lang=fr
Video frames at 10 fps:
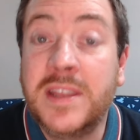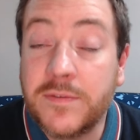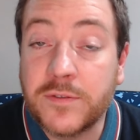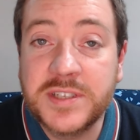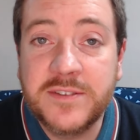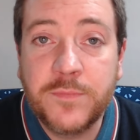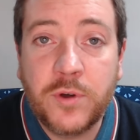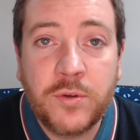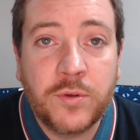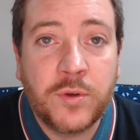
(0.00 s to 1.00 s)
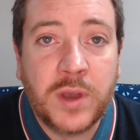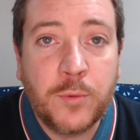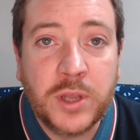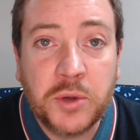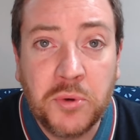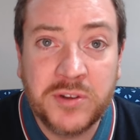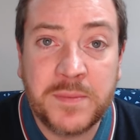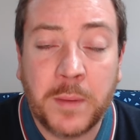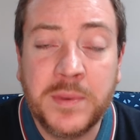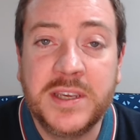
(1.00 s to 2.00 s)
défensivement euh, à Monaco qui nous a
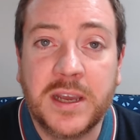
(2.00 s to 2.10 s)
permis de tirer